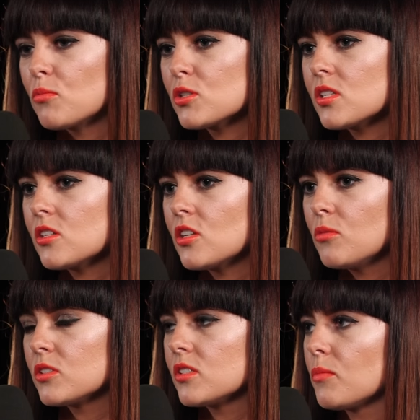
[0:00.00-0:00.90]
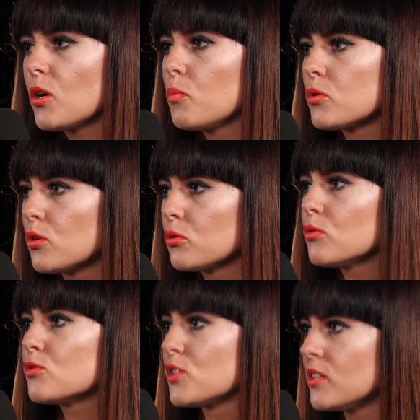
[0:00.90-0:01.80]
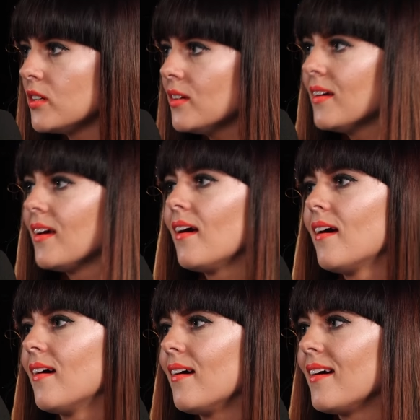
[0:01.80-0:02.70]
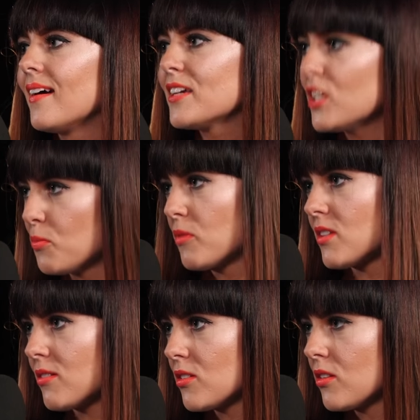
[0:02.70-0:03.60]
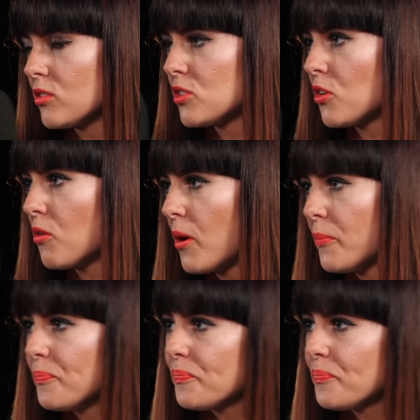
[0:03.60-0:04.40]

to może zacznijmy od samego początku, czyli e, kiedy powstała Stodoła?